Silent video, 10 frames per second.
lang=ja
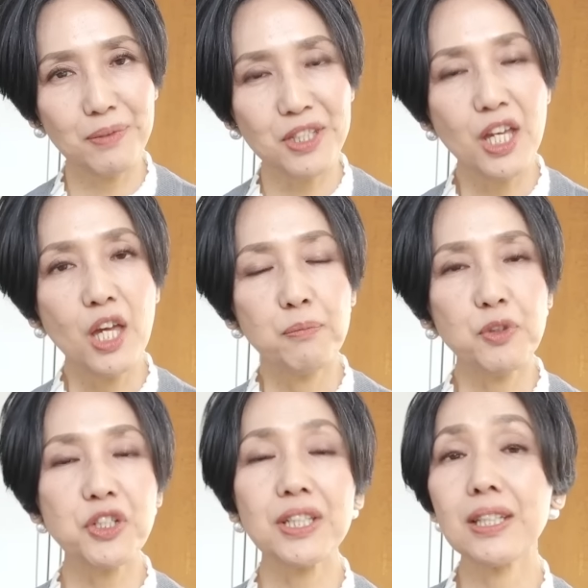ます
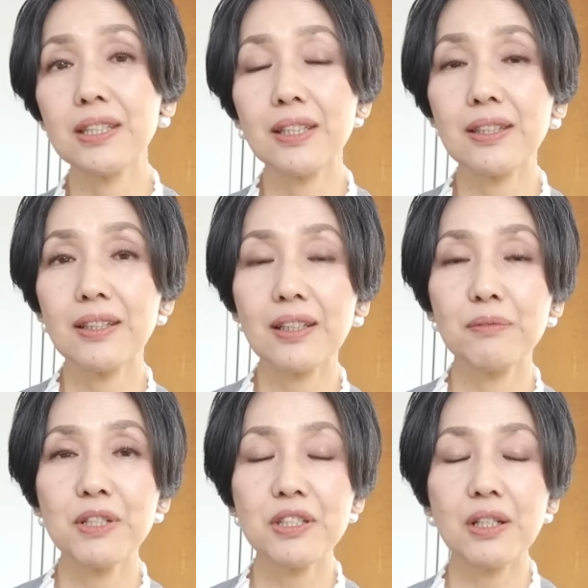もし気に入っていただ
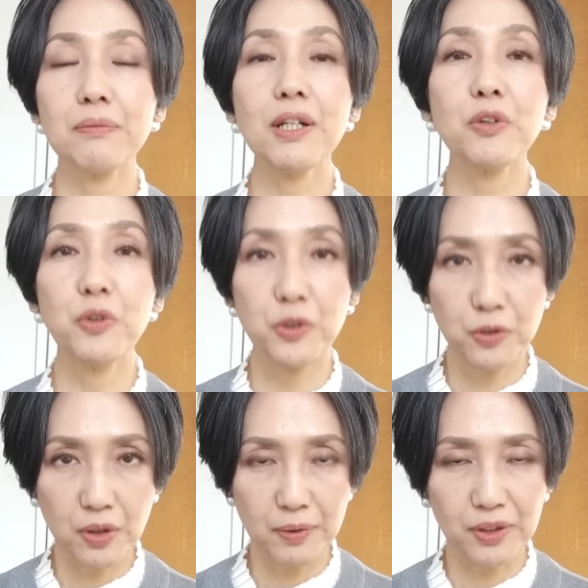けましたらば高評
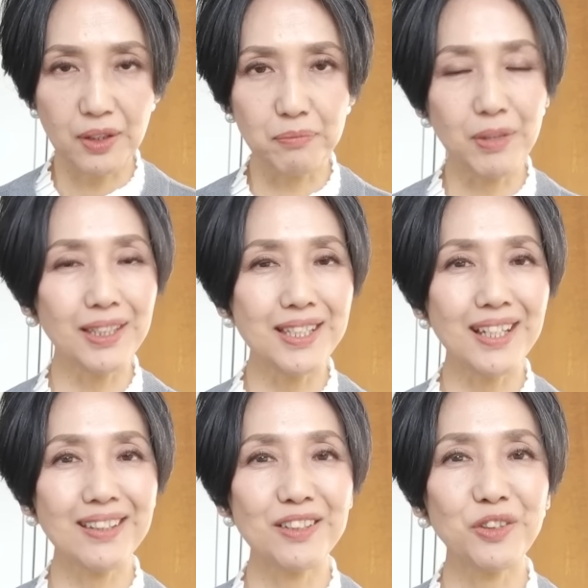価ボタンまた
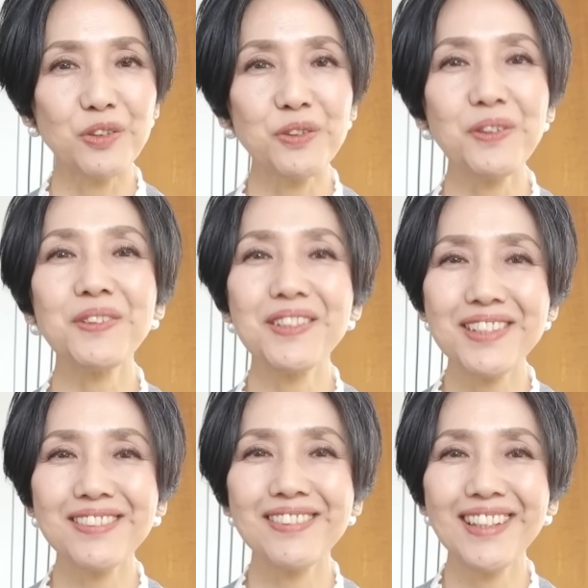チャンネル登録をよろ
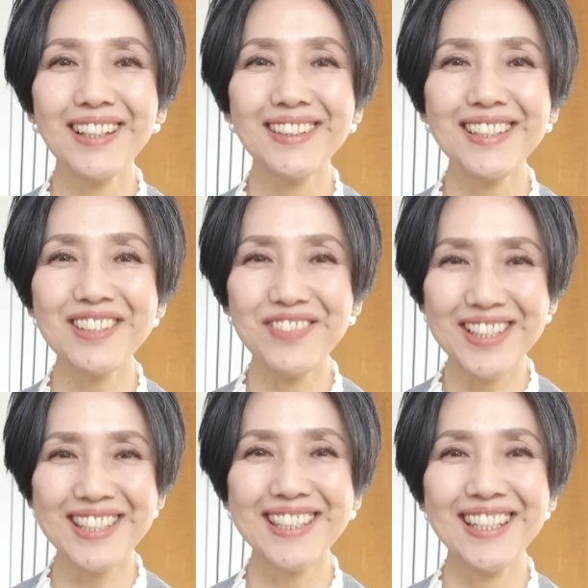しくお願いいたし
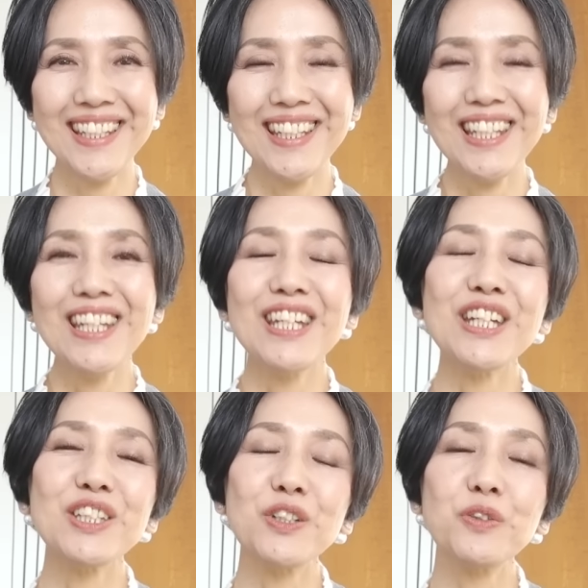ます
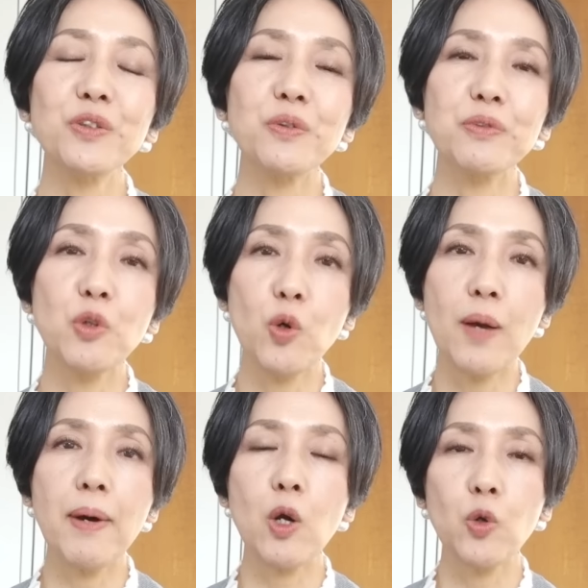えー、今日の動
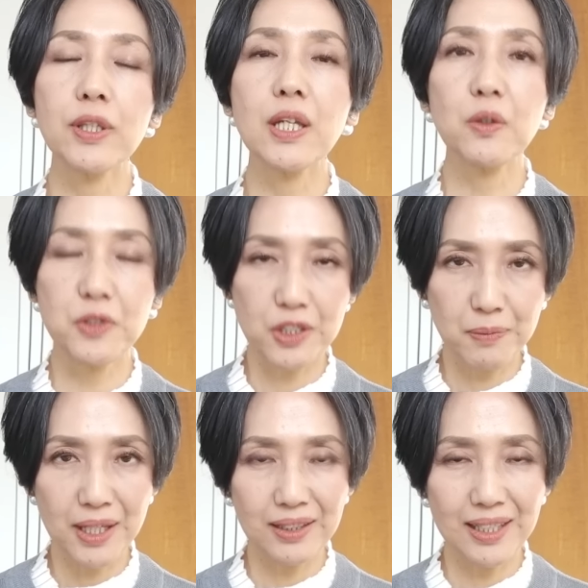画はこれでおし
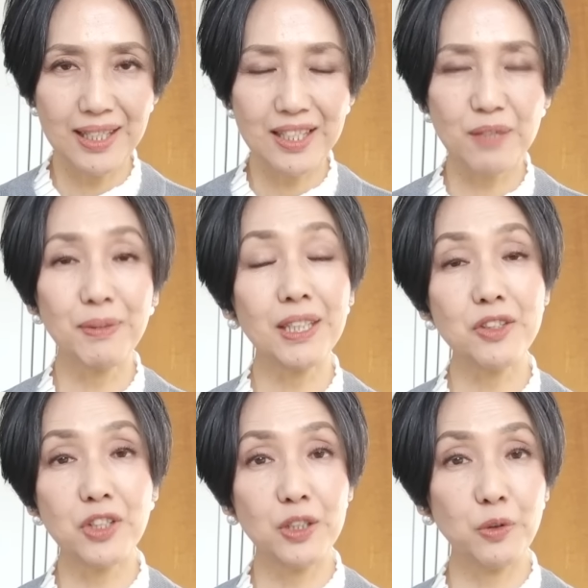まいですまた
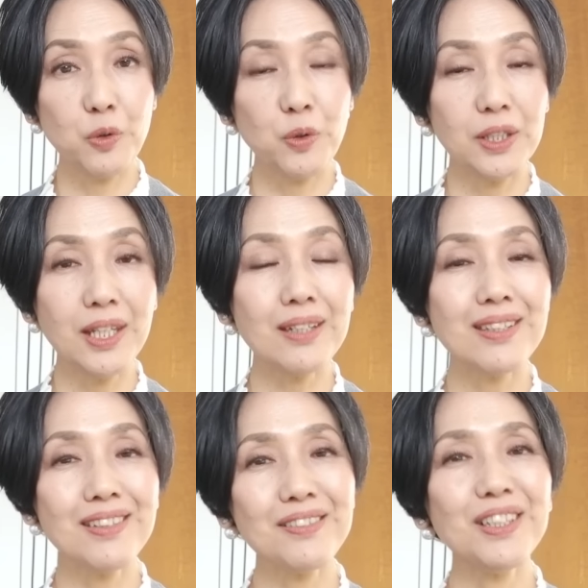次の動画で
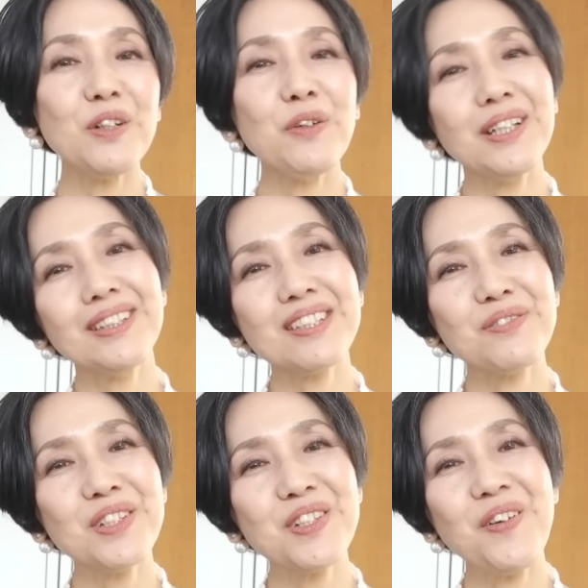すぐにお会いいたし
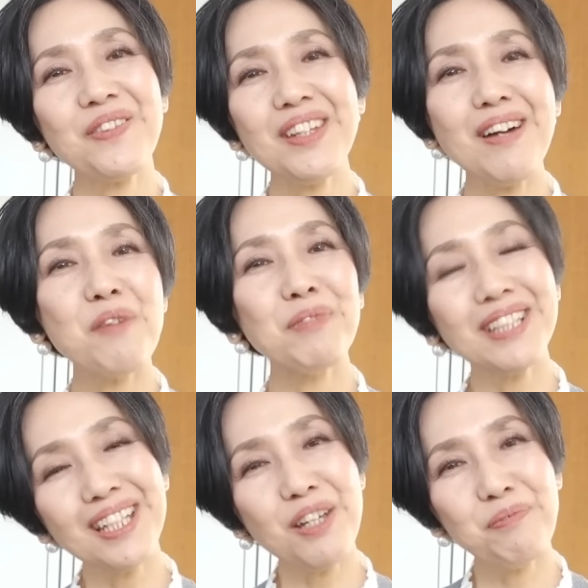ましょうではま
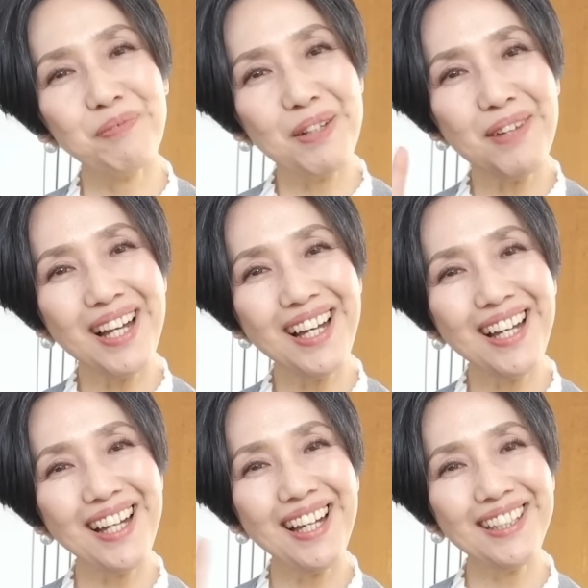たね
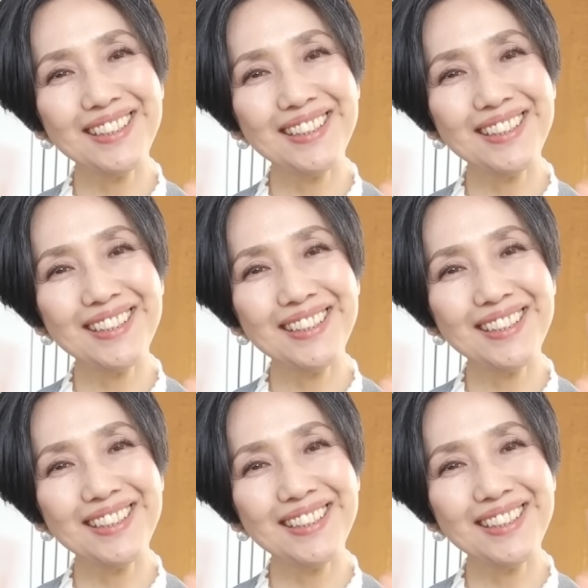バイバーイ